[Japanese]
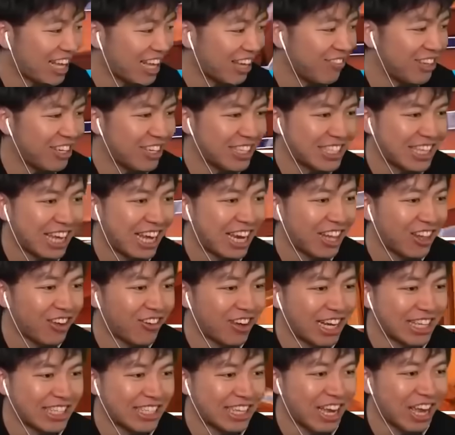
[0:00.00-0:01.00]
は君の力で
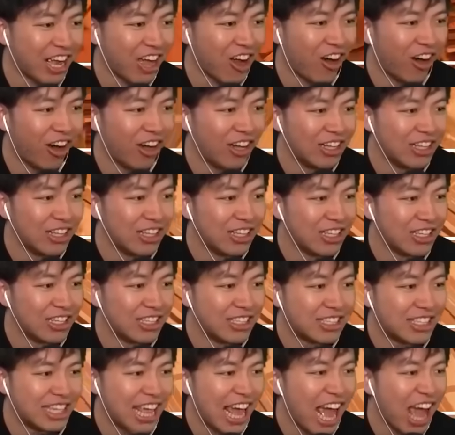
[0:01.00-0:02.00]
終わらせてあげよ
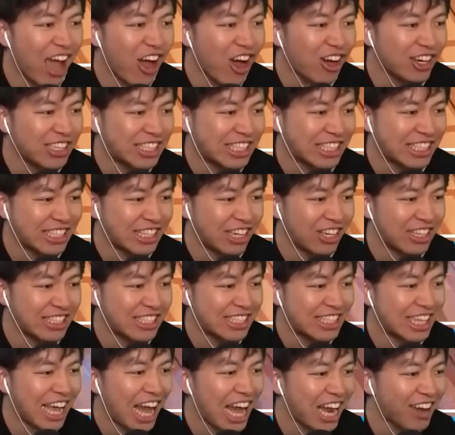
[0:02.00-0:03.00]
うゼウ
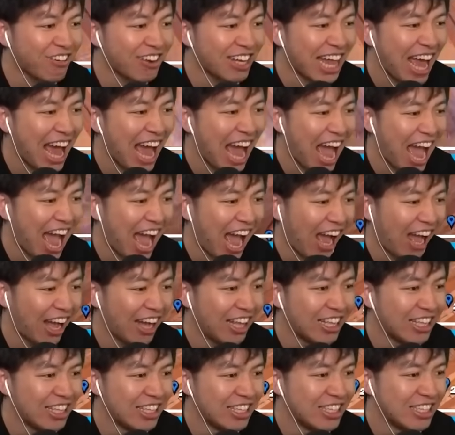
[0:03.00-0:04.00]
スさらばだ
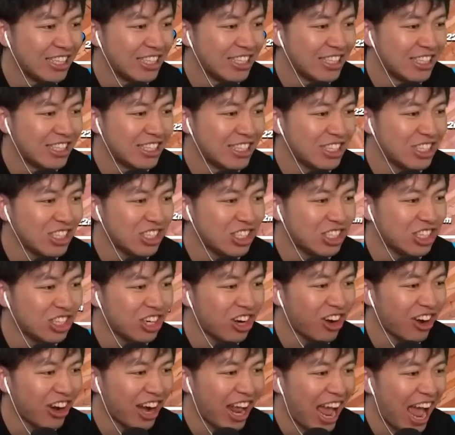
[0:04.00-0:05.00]

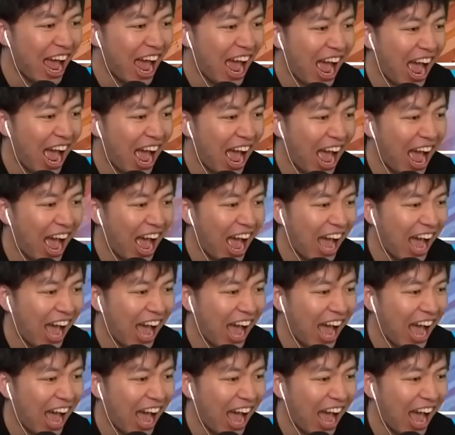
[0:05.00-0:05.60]
おら